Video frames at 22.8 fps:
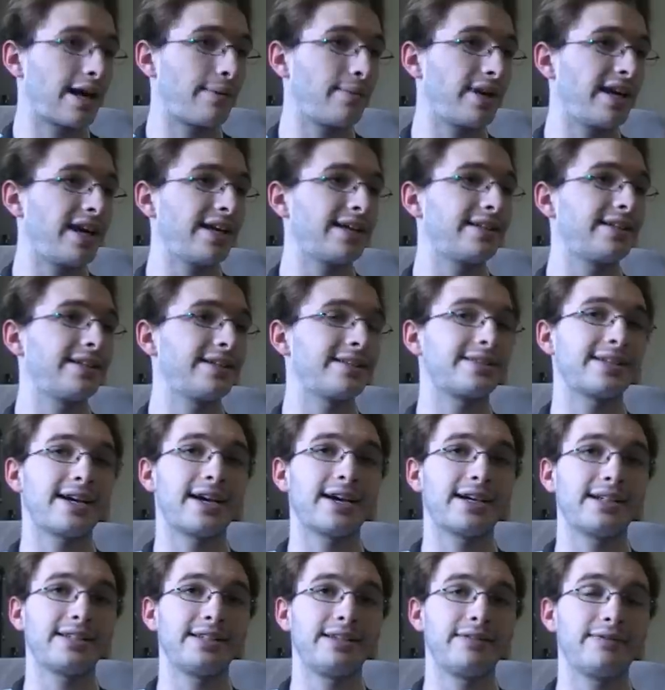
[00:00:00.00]
man echt nicht
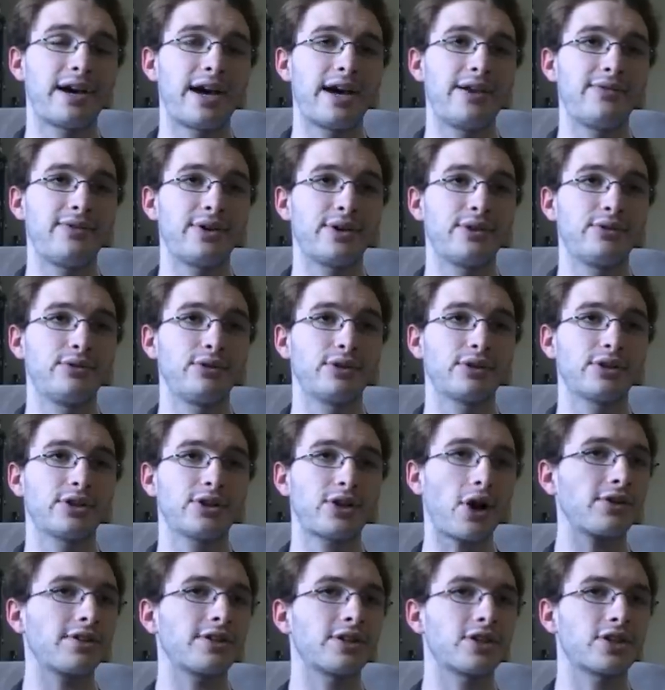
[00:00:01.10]
sagen, die war einfach nur
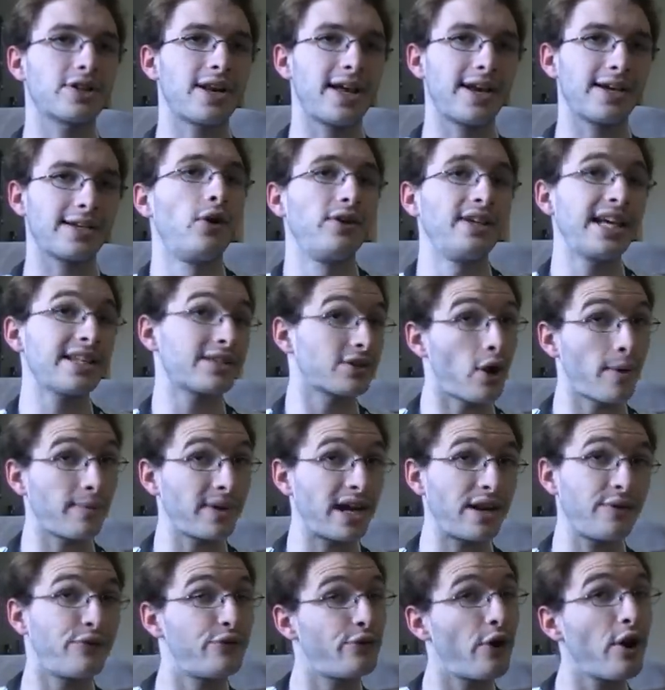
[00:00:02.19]
gottenschlecht. Und jetzt kommt
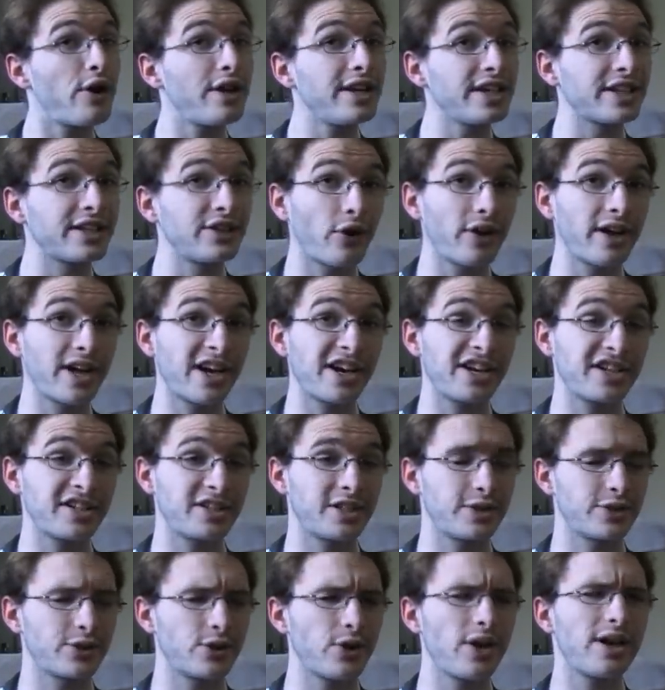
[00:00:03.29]
ein völlig neuer
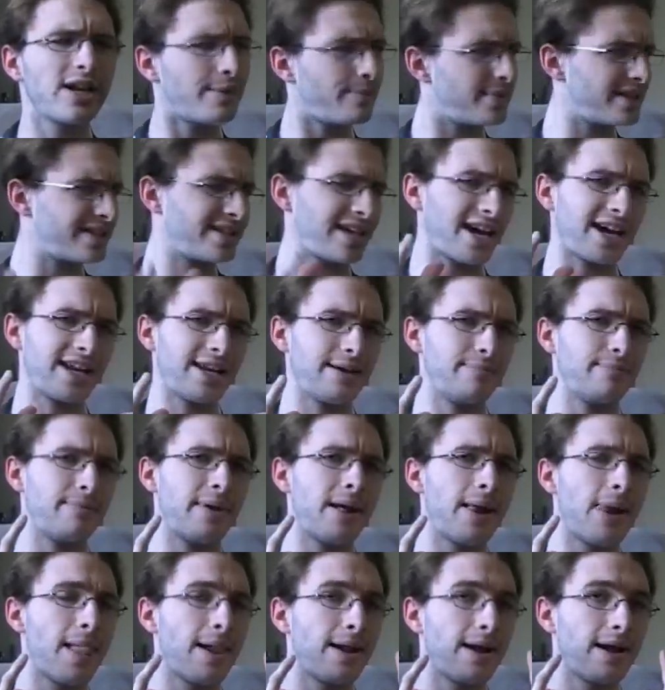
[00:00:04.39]
Regisseur, der mit seinem
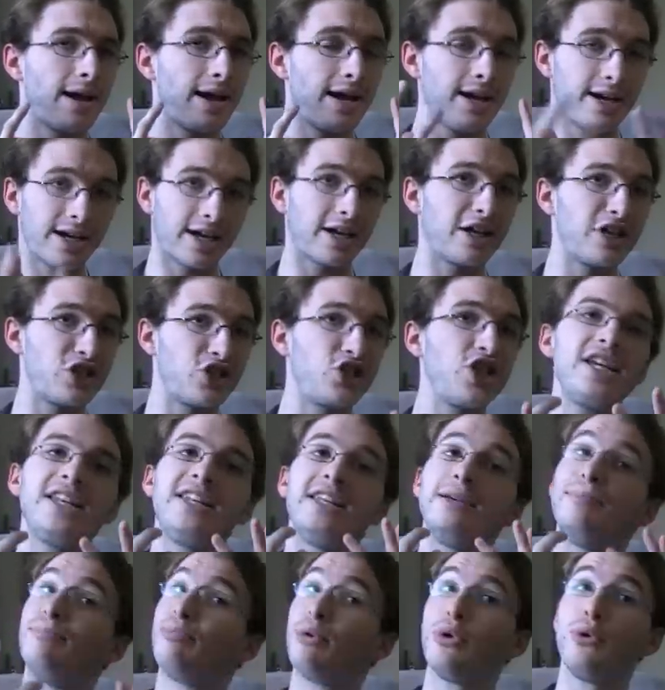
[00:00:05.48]
äh,
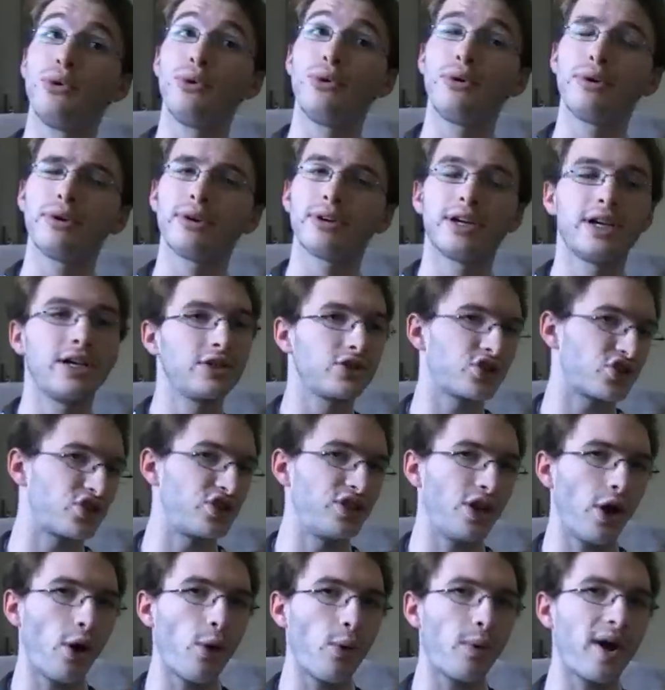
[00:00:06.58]
Regiedebüt
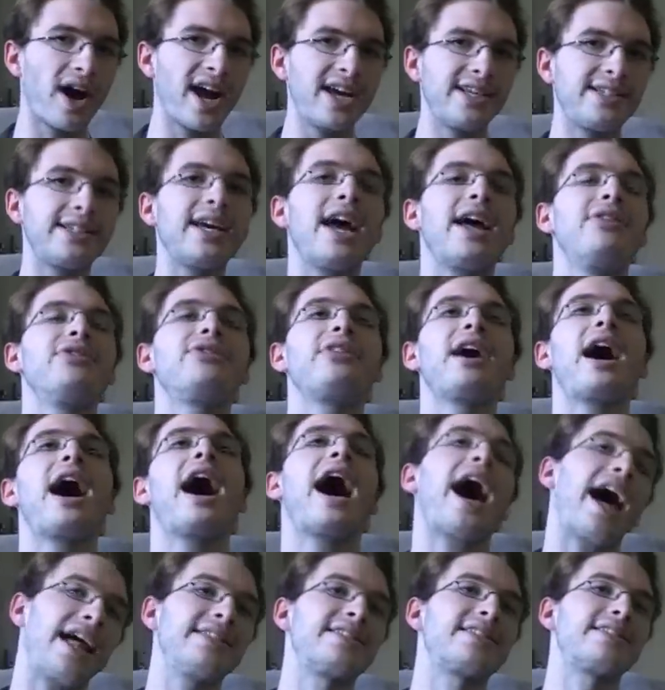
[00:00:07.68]
Snow White and the
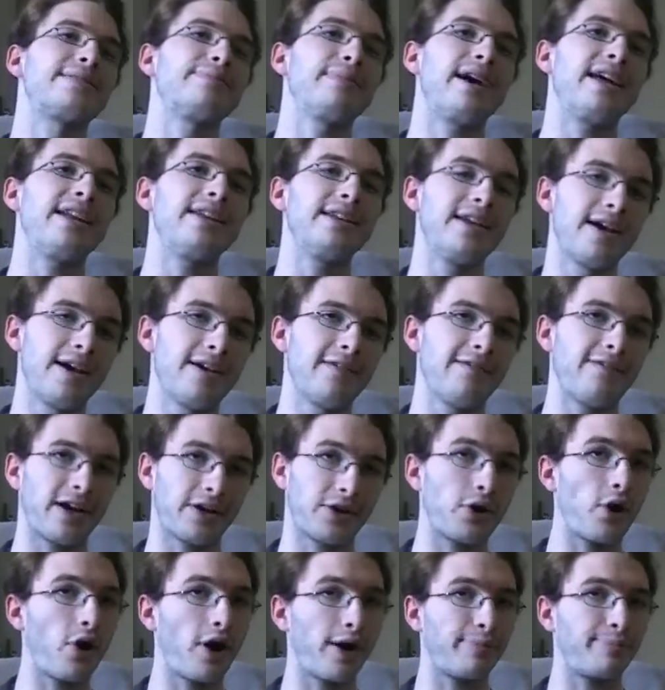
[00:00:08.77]
Huntsman
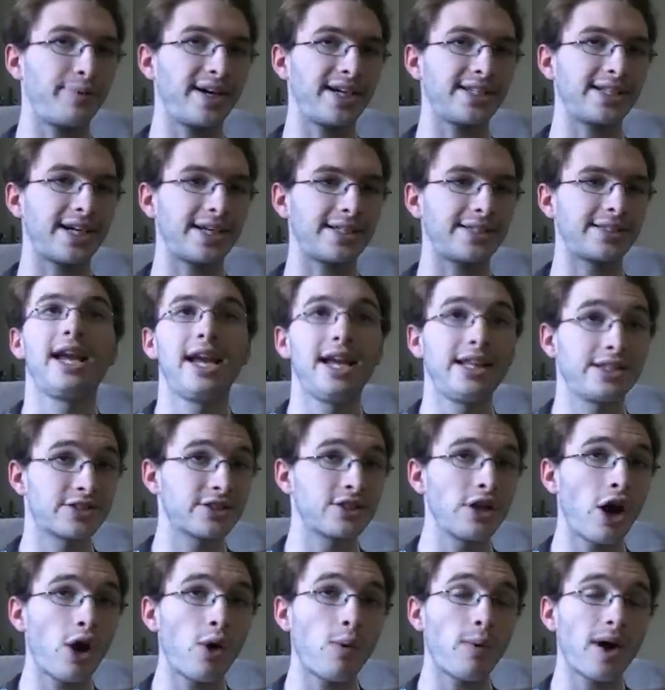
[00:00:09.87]
verkörpert hat. In
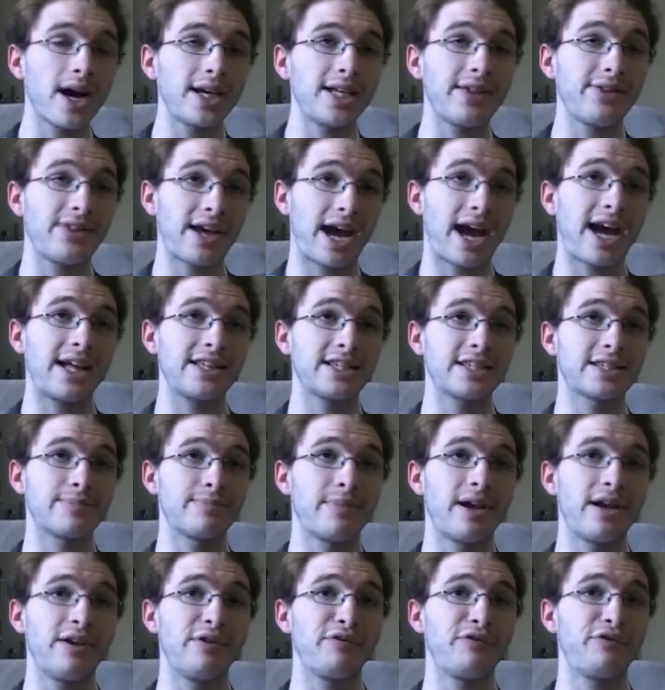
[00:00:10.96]
Snow White and the
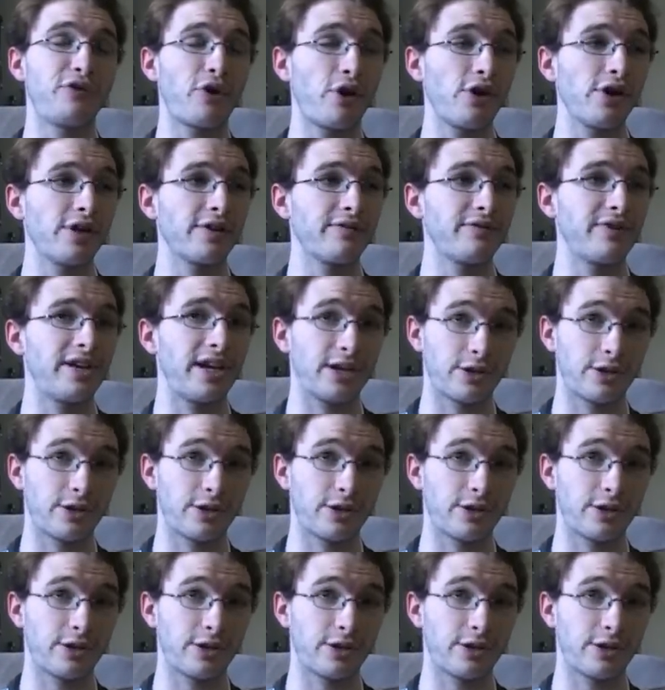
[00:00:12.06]
Huntsman folgen wir